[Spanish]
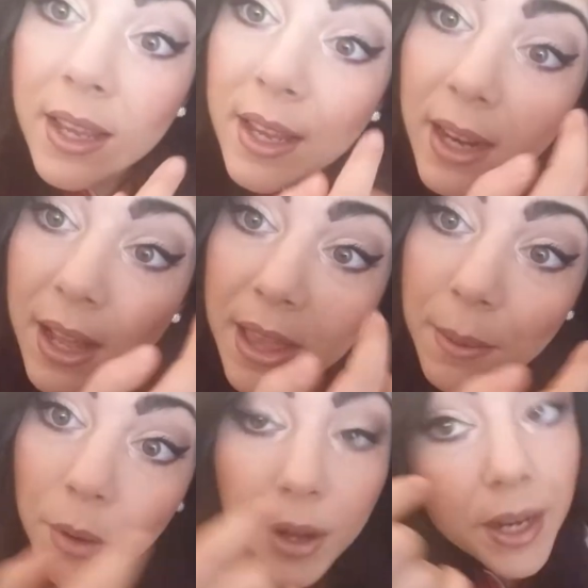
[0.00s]
y la
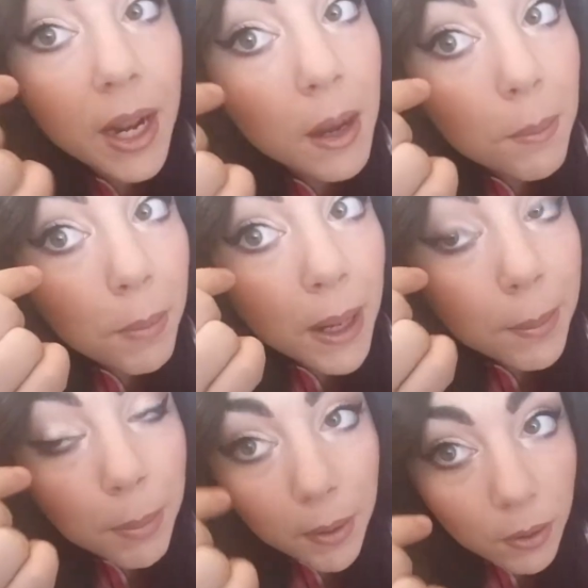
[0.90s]
llevo en el
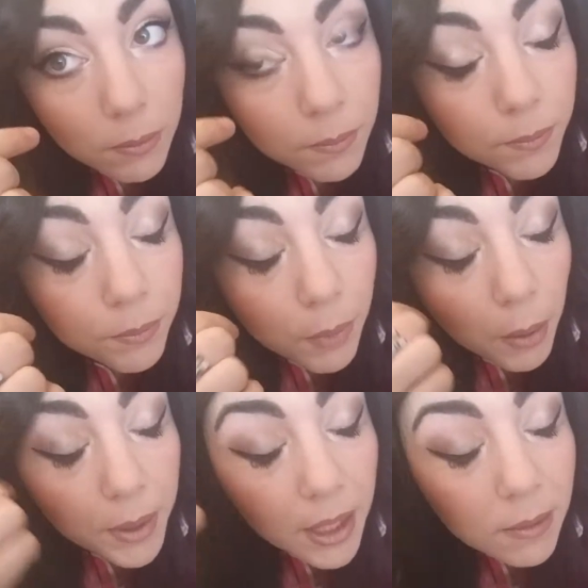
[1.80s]
párpado
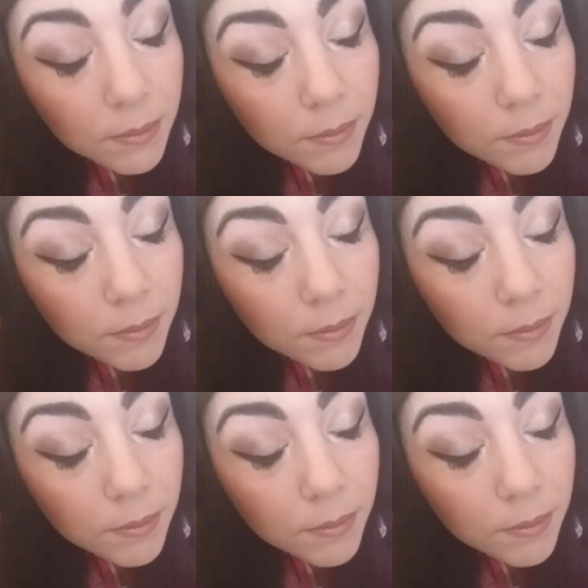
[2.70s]
móvil.